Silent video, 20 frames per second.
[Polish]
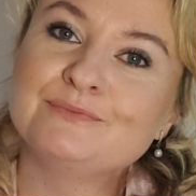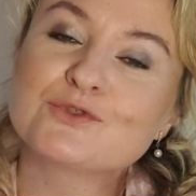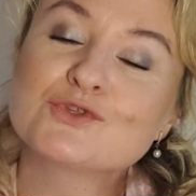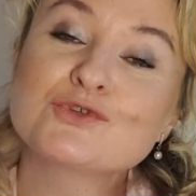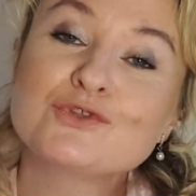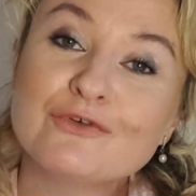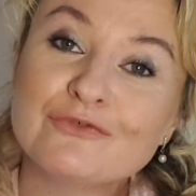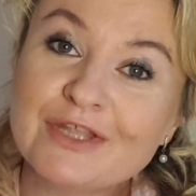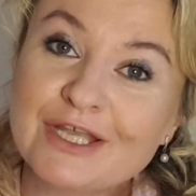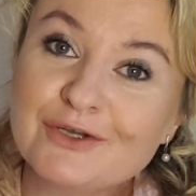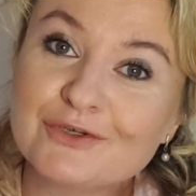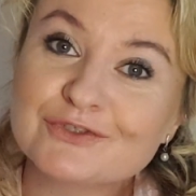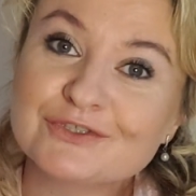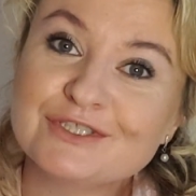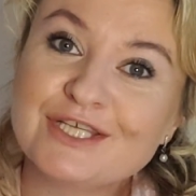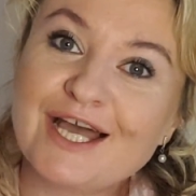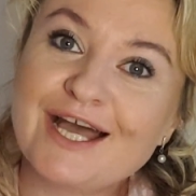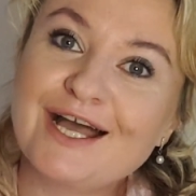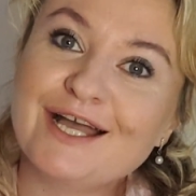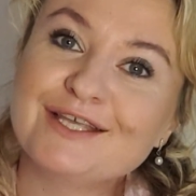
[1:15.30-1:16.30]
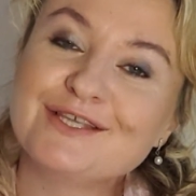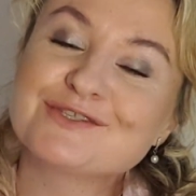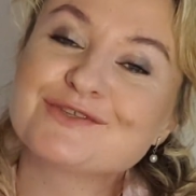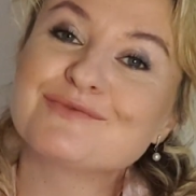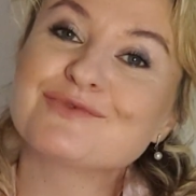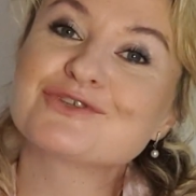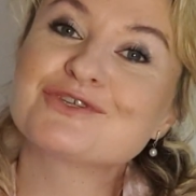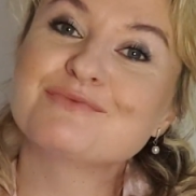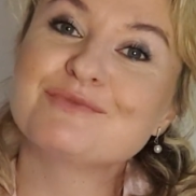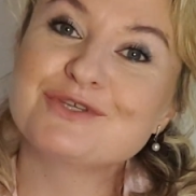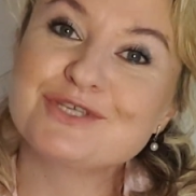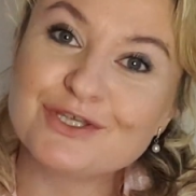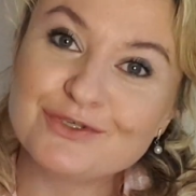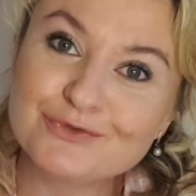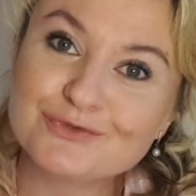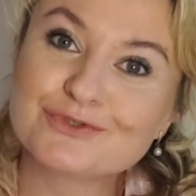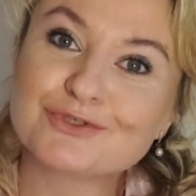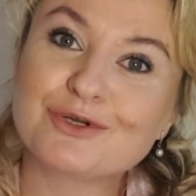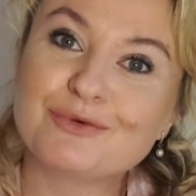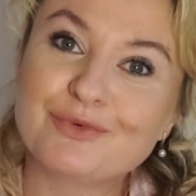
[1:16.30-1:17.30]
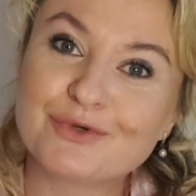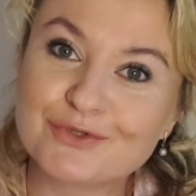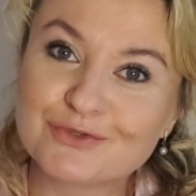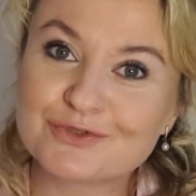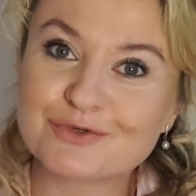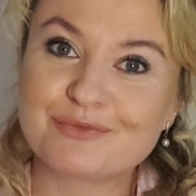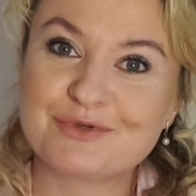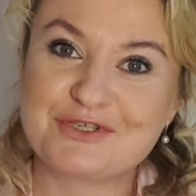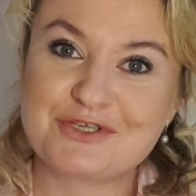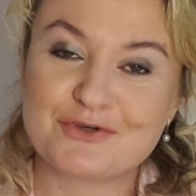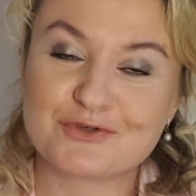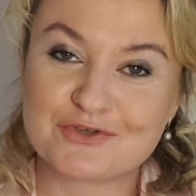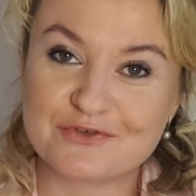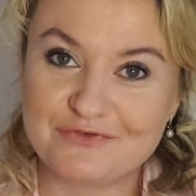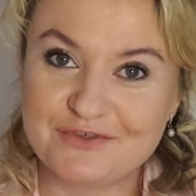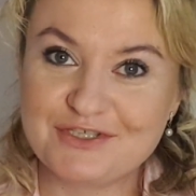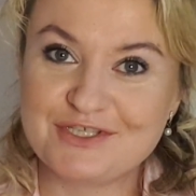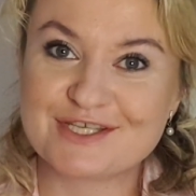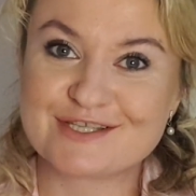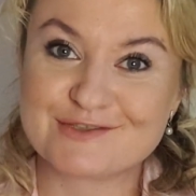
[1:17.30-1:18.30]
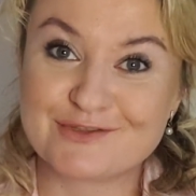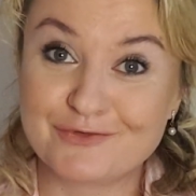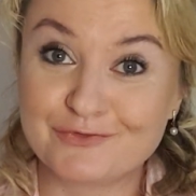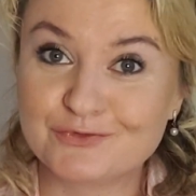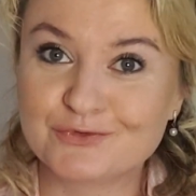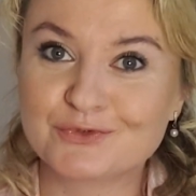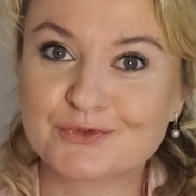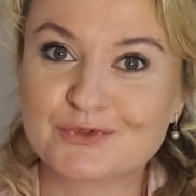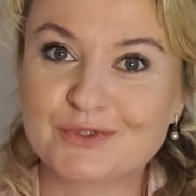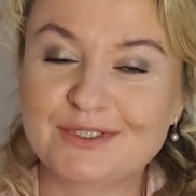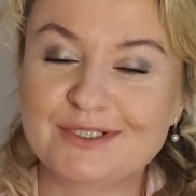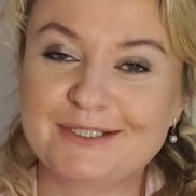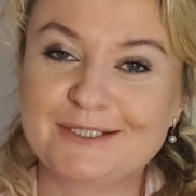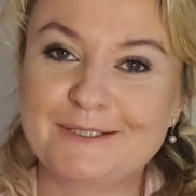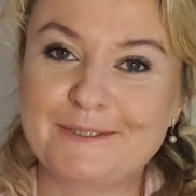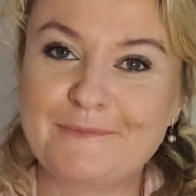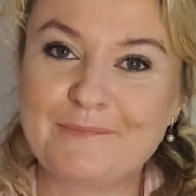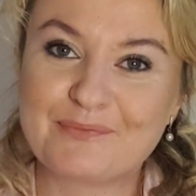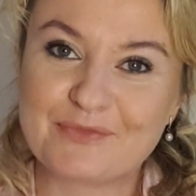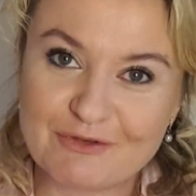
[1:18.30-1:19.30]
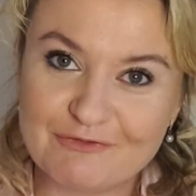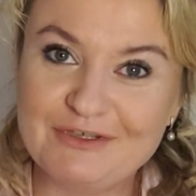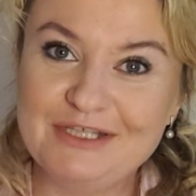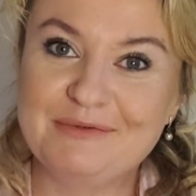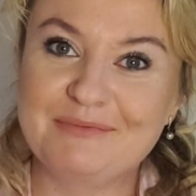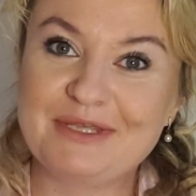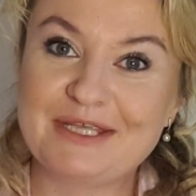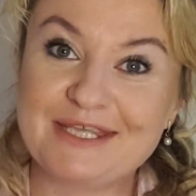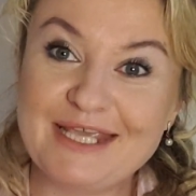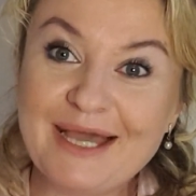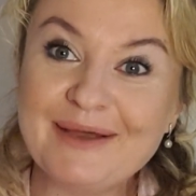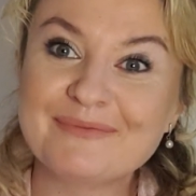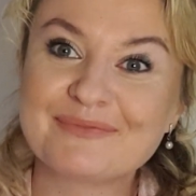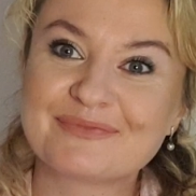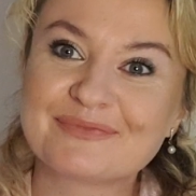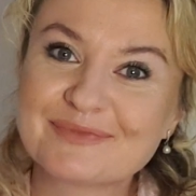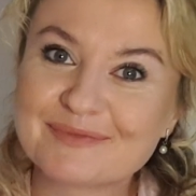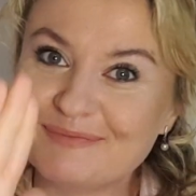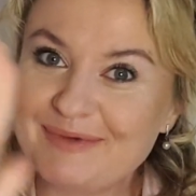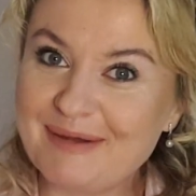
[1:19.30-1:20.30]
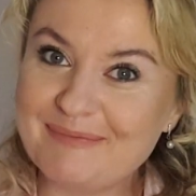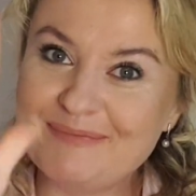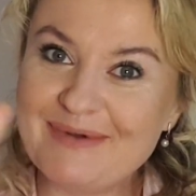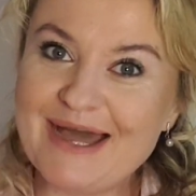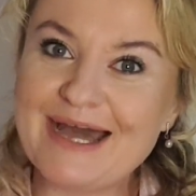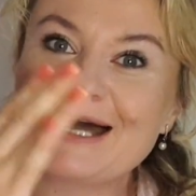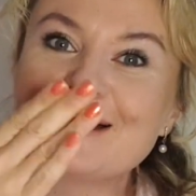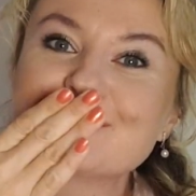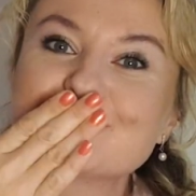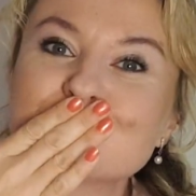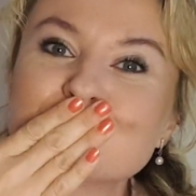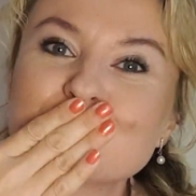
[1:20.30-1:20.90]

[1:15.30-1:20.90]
cudownego dnia i zobaczymy się jutro, bo jutro będzie oczywiście znowu filmik, ja? Pa, pa!